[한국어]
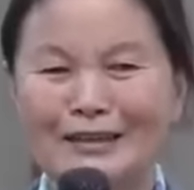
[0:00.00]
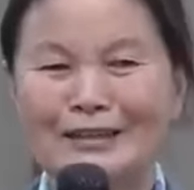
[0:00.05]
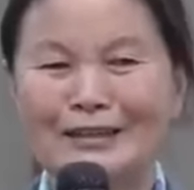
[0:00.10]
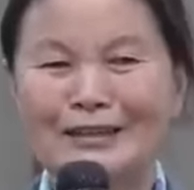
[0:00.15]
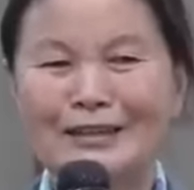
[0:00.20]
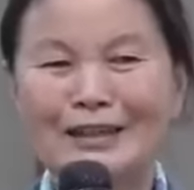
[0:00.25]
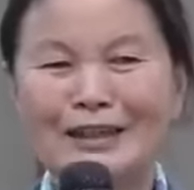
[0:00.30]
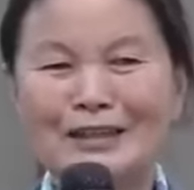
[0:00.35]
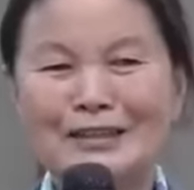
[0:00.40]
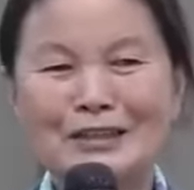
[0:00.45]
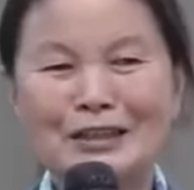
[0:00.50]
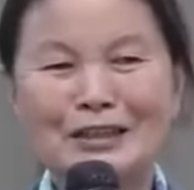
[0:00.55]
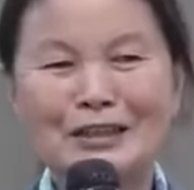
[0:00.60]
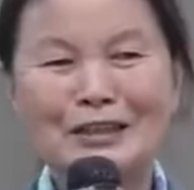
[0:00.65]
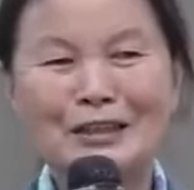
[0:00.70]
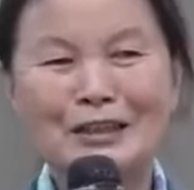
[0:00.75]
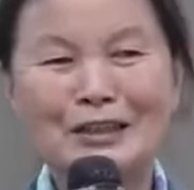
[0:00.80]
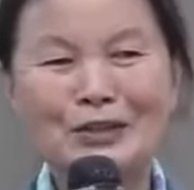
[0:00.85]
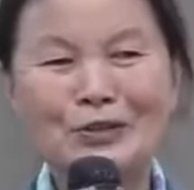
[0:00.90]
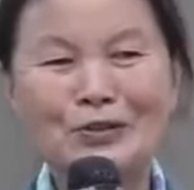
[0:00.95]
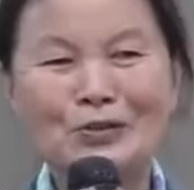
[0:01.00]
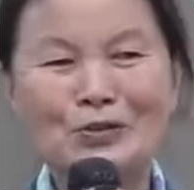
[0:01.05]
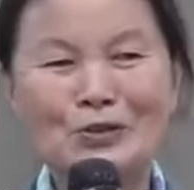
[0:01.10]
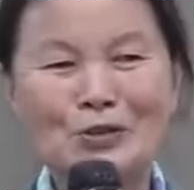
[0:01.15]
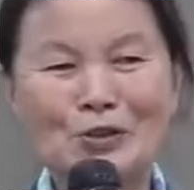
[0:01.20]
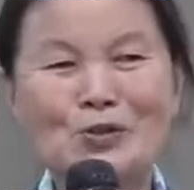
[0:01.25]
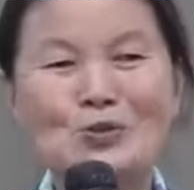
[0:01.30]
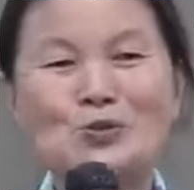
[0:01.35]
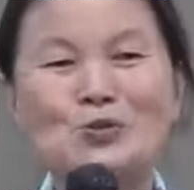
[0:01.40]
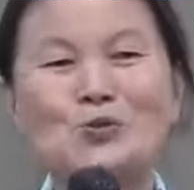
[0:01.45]
그러나 이제
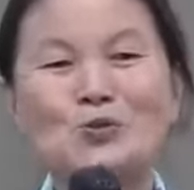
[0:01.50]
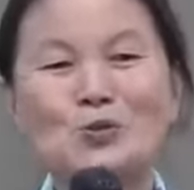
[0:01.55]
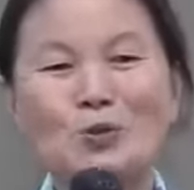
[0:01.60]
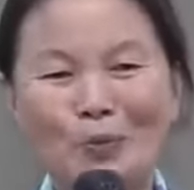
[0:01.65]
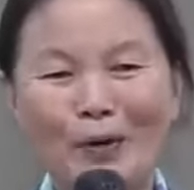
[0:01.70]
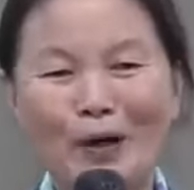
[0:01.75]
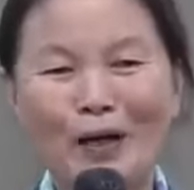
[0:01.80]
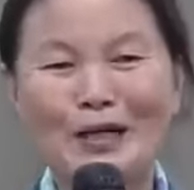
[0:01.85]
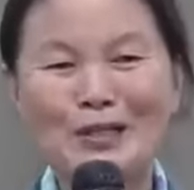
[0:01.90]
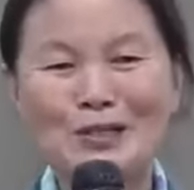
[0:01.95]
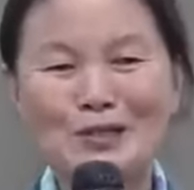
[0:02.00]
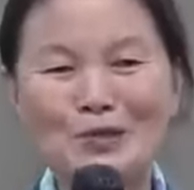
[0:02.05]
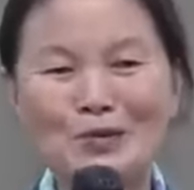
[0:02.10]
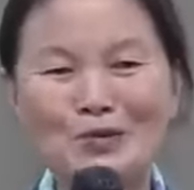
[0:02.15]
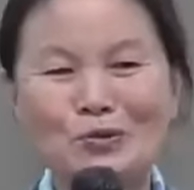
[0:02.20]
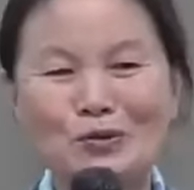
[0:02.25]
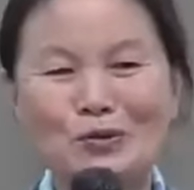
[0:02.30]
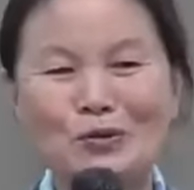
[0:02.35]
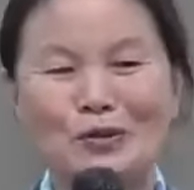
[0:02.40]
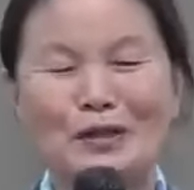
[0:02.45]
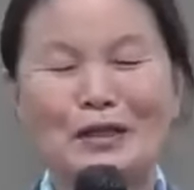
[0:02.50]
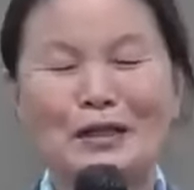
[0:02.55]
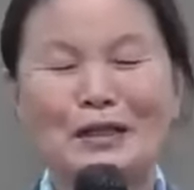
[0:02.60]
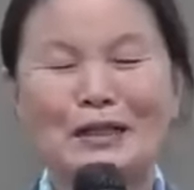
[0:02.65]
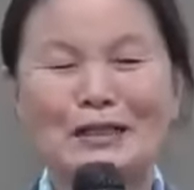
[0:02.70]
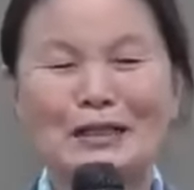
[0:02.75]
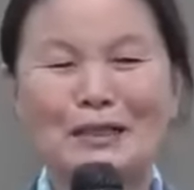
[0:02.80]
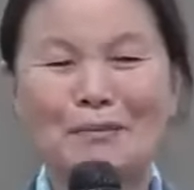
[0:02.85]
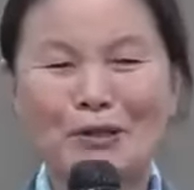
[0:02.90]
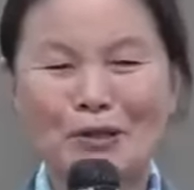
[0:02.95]
기돈이 좁아가지고
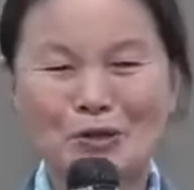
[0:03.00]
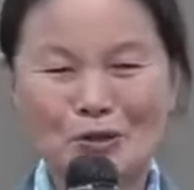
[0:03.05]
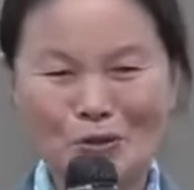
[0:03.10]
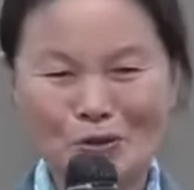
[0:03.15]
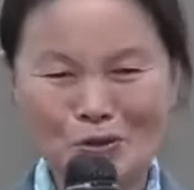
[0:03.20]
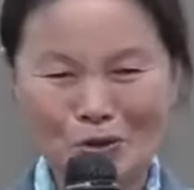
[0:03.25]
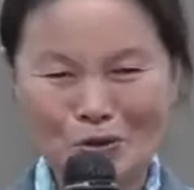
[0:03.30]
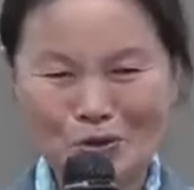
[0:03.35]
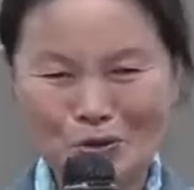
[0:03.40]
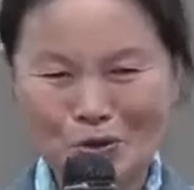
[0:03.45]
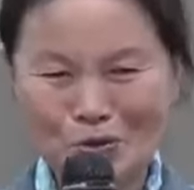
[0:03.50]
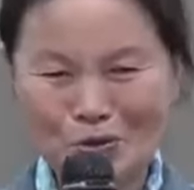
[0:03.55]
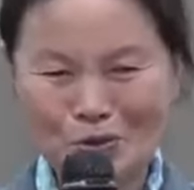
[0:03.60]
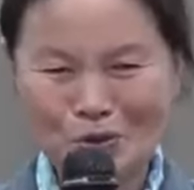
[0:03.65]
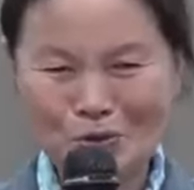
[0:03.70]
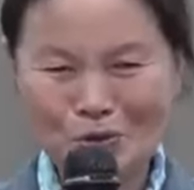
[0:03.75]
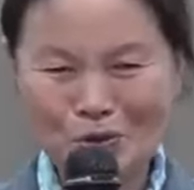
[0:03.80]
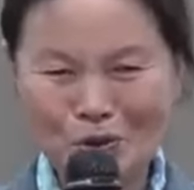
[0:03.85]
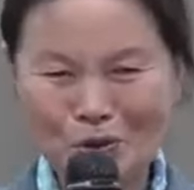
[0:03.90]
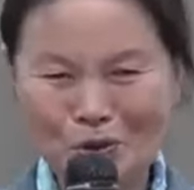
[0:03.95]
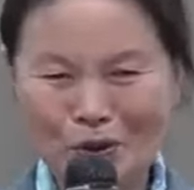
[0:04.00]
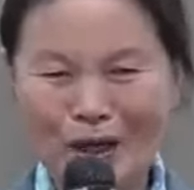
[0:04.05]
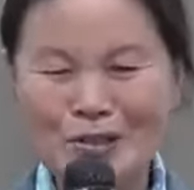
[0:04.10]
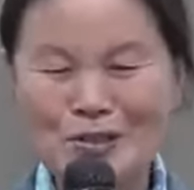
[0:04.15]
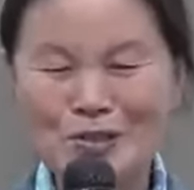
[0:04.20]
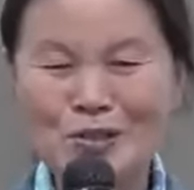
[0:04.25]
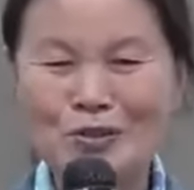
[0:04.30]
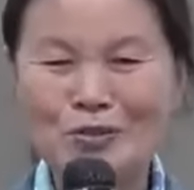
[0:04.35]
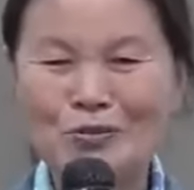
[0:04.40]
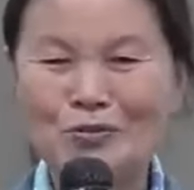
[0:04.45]
그냥 막 청청청청청
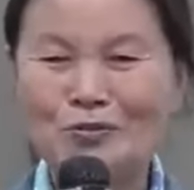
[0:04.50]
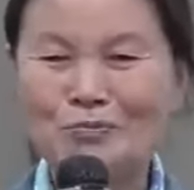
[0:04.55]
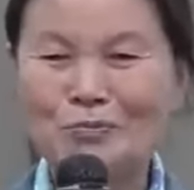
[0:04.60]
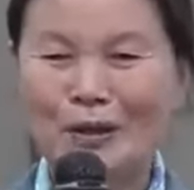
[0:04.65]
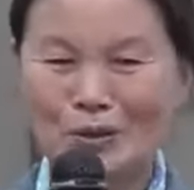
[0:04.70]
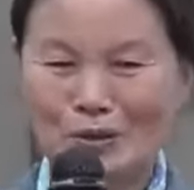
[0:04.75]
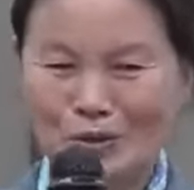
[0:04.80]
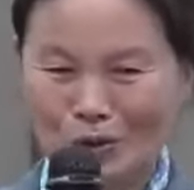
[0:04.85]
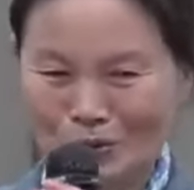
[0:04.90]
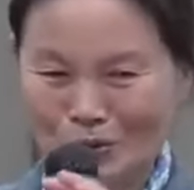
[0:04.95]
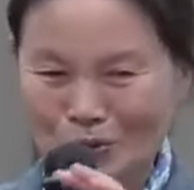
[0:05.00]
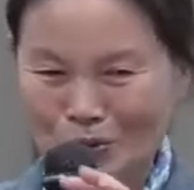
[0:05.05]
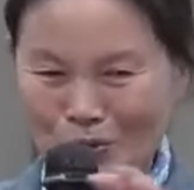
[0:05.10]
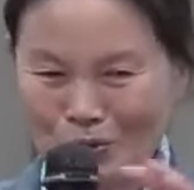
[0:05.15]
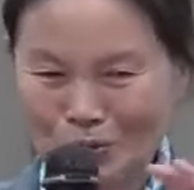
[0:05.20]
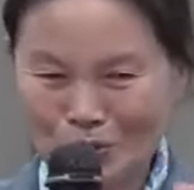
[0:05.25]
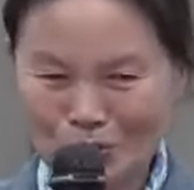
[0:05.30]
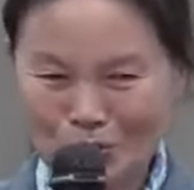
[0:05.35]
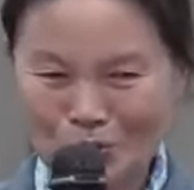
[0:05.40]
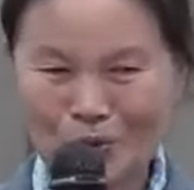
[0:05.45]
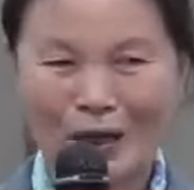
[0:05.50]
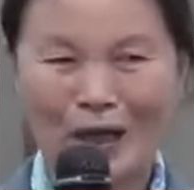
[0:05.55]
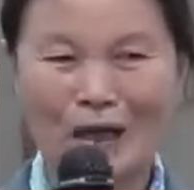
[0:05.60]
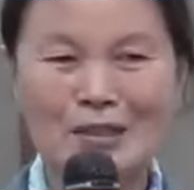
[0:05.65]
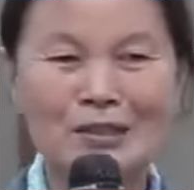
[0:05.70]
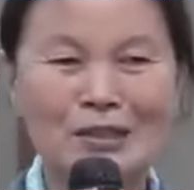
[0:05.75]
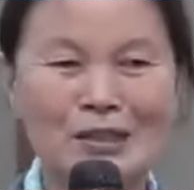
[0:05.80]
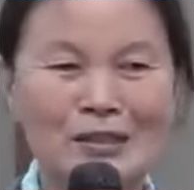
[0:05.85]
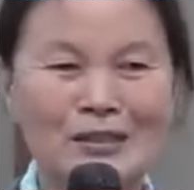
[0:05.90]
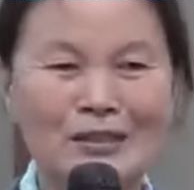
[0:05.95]
앉아 있고 막 청청청청
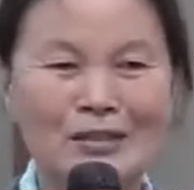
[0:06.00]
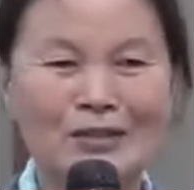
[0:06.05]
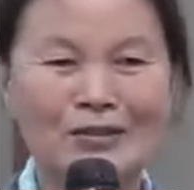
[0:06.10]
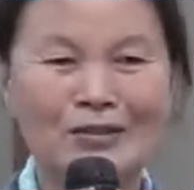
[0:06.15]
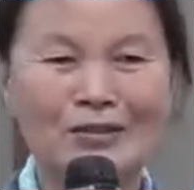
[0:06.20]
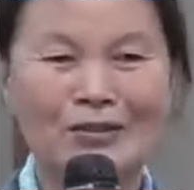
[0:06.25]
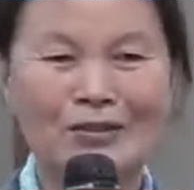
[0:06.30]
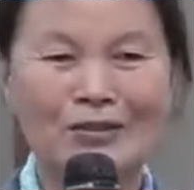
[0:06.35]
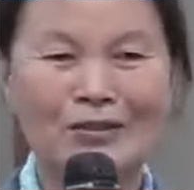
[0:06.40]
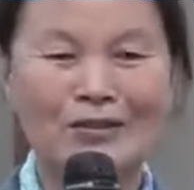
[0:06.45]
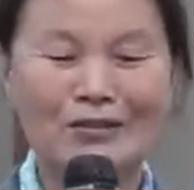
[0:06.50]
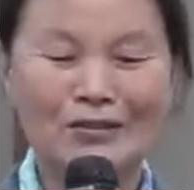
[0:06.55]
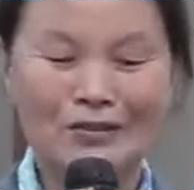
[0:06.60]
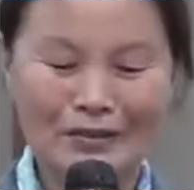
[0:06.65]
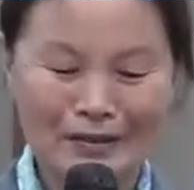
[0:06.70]
앉아 있어요.